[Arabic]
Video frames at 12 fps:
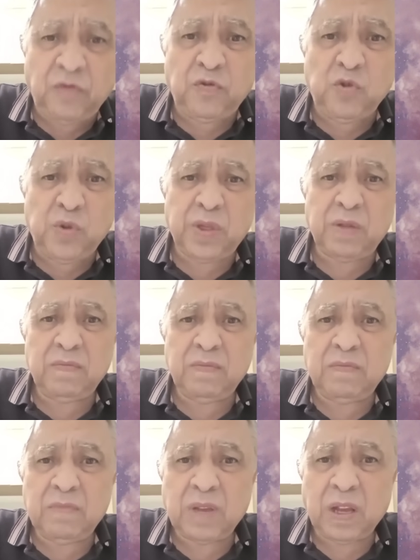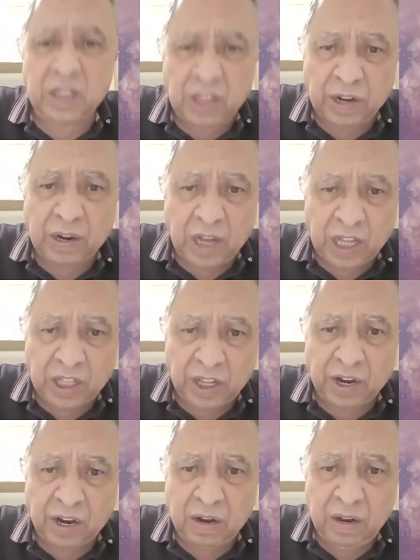نفوذ قطر
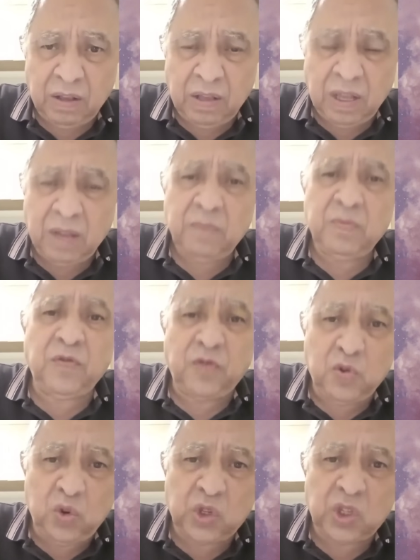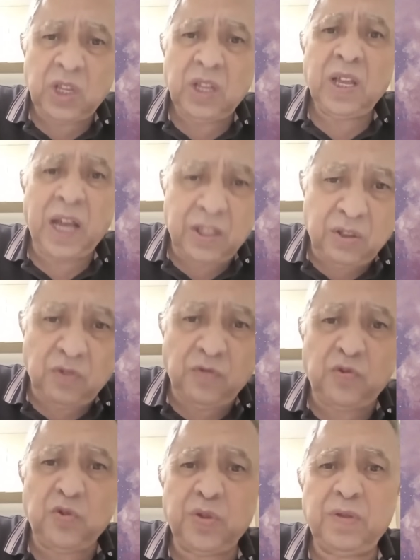قطر بالفلوس عندها
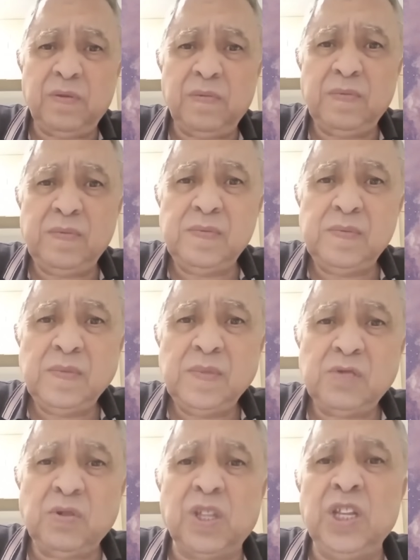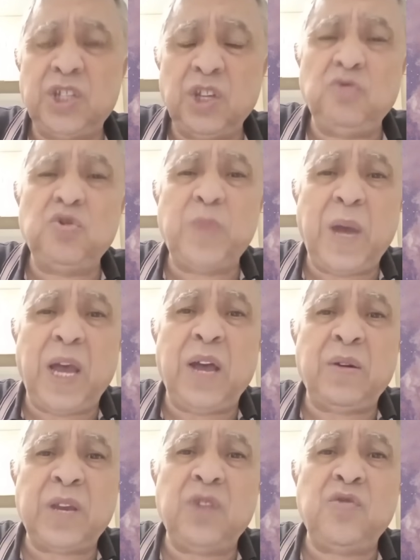نفوذ وقت اللي يشدوا
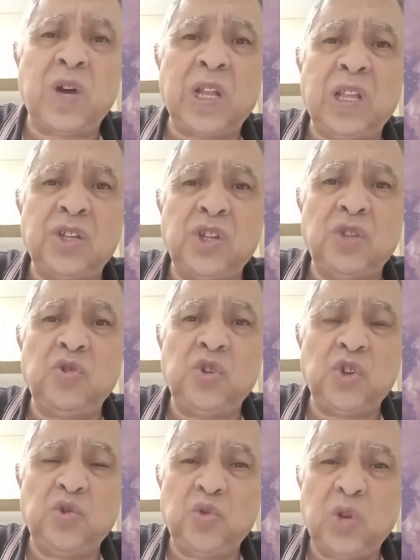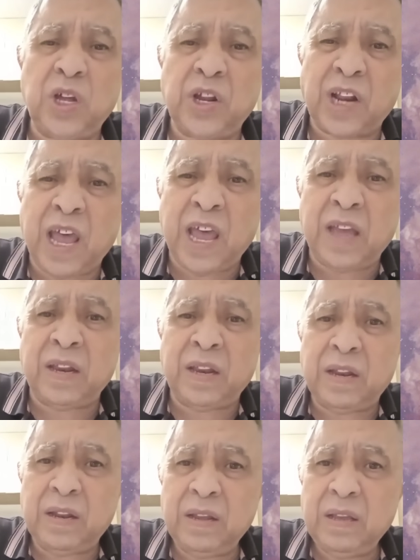جماعه كانوا وقتك يشدوا يشدوا
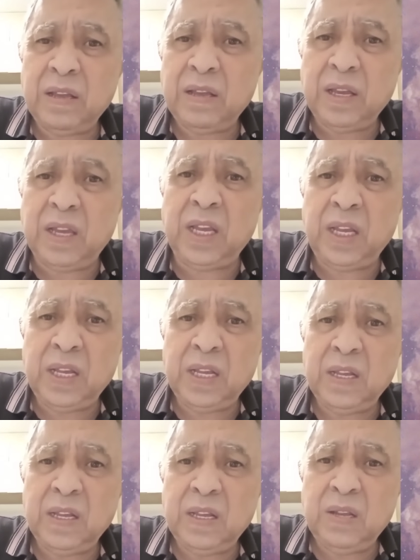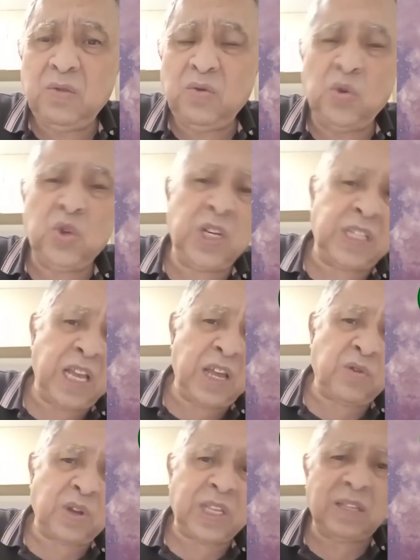الرهائن اي
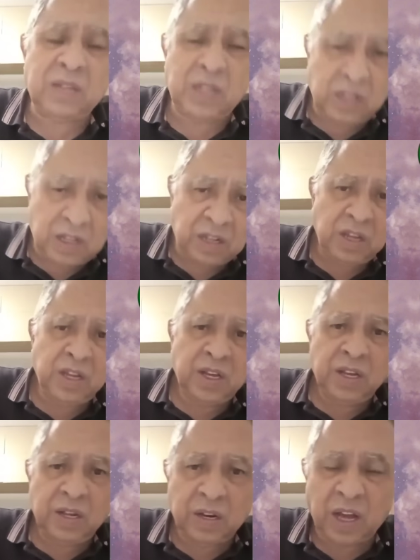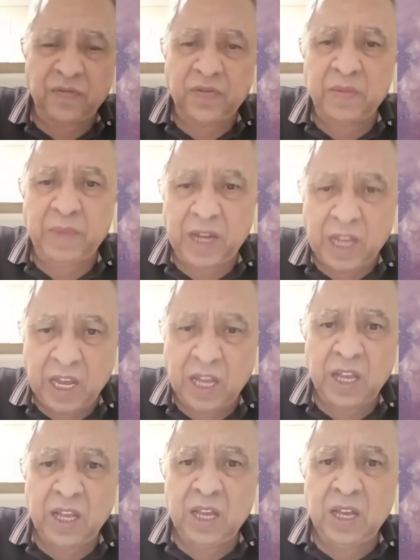والجزائر وقت نخاف
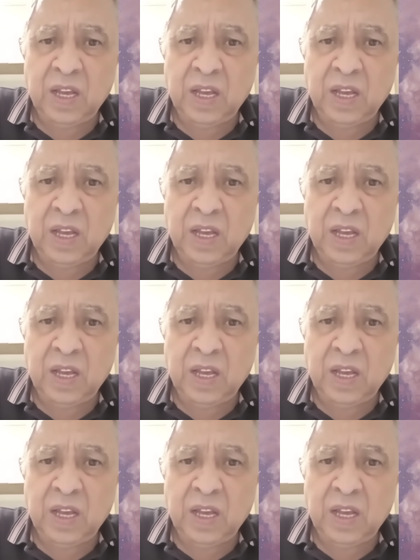معناها